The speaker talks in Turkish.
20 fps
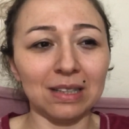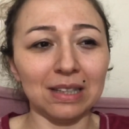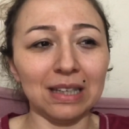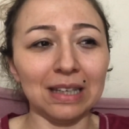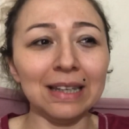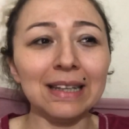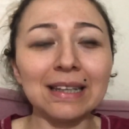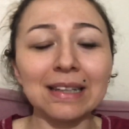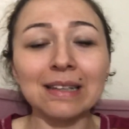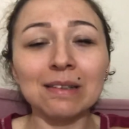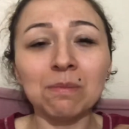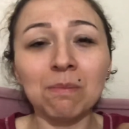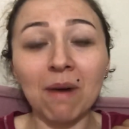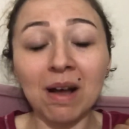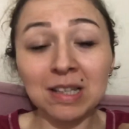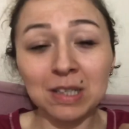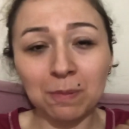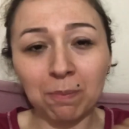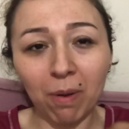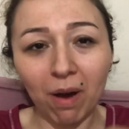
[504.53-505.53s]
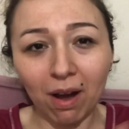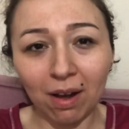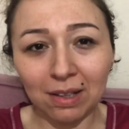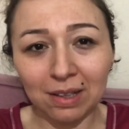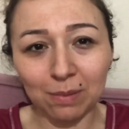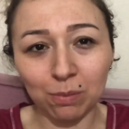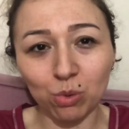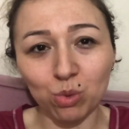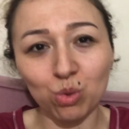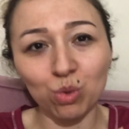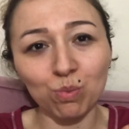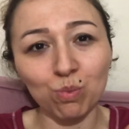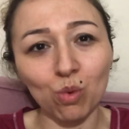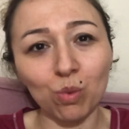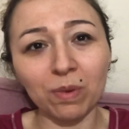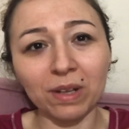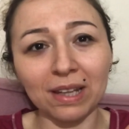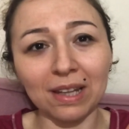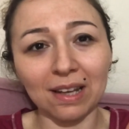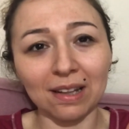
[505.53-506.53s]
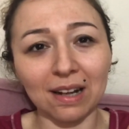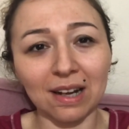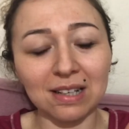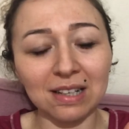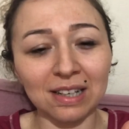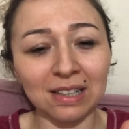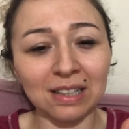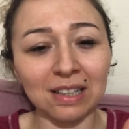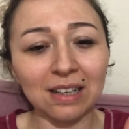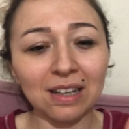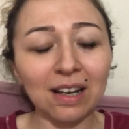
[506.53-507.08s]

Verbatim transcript: İnanılmaz pahalı bütün mobilyalar. Hani